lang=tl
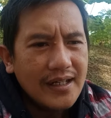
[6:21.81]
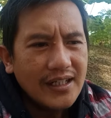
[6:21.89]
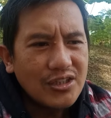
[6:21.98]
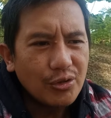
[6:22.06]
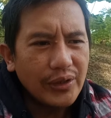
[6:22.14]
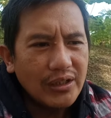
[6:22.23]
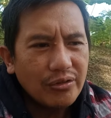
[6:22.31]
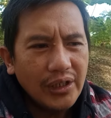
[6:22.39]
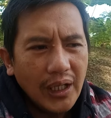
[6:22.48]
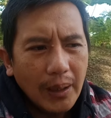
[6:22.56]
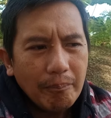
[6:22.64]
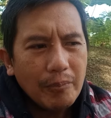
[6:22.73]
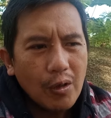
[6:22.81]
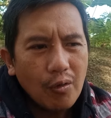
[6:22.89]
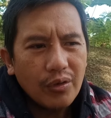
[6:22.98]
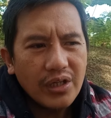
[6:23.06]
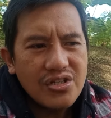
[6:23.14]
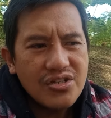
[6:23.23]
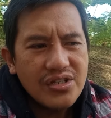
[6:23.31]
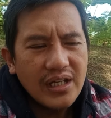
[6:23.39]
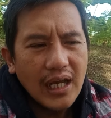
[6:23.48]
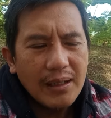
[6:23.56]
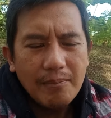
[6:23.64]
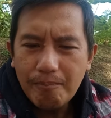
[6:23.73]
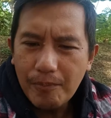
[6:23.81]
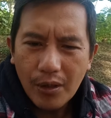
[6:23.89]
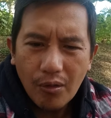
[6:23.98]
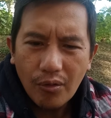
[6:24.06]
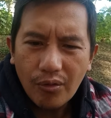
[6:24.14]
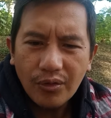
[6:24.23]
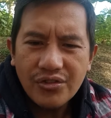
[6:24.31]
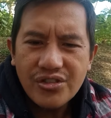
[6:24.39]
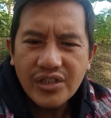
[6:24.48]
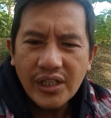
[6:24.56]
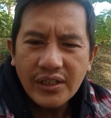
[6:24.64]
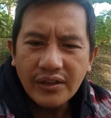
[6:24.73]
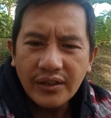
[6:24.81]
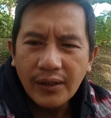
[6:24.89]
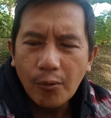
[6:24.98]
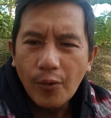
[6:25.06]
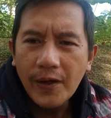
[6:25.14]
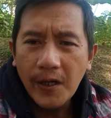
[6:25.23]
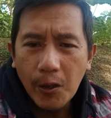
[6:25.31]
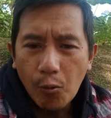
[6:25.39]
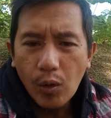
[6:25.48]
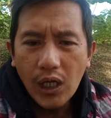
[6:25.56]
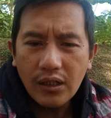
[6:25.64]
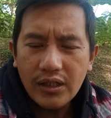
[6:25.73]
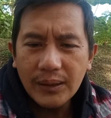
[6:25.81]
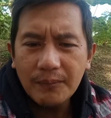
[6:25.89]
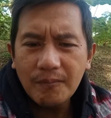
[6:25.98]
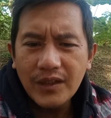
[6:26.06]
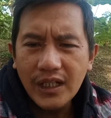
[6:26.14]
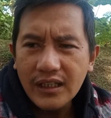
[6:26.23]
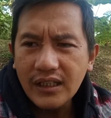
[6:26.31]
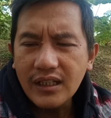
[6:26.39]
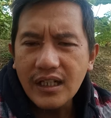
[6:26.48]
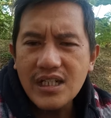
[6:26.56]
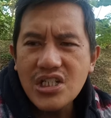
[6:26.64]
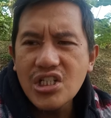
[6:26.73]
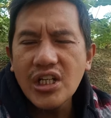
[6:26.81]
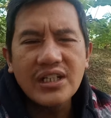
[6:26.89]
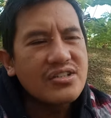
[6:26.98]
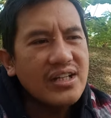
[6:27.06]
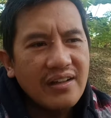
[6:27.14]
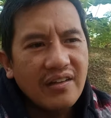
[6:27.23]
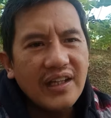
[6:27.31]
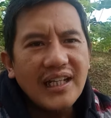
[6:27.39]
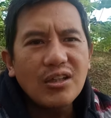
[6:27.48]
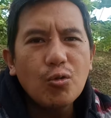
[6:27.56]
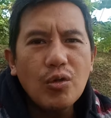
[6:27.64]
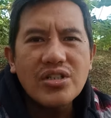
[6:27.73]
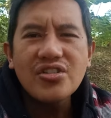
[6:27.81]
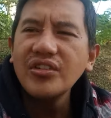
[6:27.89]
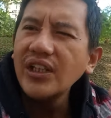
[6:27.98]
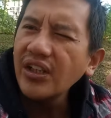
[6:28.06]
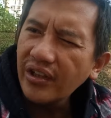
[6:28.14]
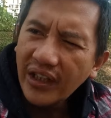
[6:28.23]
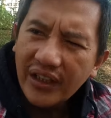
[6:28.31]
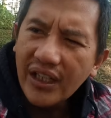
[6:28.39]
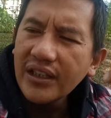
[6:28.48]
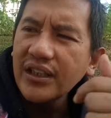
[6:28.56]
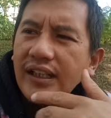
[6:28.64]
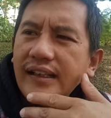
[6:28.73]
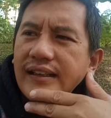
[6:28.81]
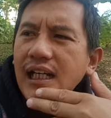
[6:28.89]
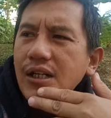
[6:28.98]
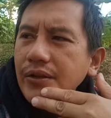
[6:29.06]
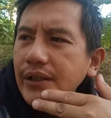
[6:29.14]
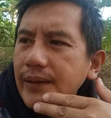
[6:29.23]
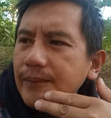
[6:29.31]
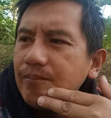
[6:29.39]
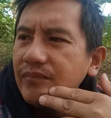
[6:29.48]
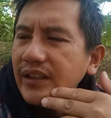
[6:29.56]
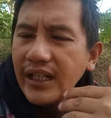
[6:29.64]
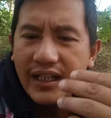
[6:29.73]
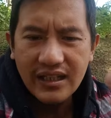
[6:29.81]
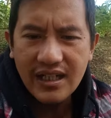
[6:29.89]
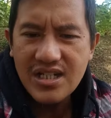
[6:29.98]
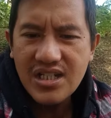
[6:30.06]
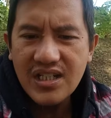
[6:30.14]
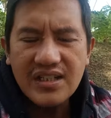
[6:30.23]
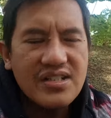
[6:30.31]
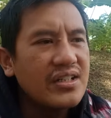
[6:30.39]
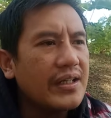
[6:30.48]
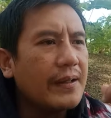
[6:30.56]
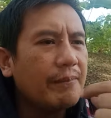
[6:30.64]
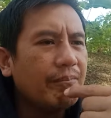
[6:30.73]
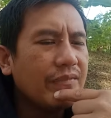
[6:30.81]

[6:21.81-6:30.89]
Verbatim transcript: Isu ito ni Emperor Chris, Emperor Constantine where he welcomed dagiti Christians and that was the thinking ti tattao di dagiti Christians di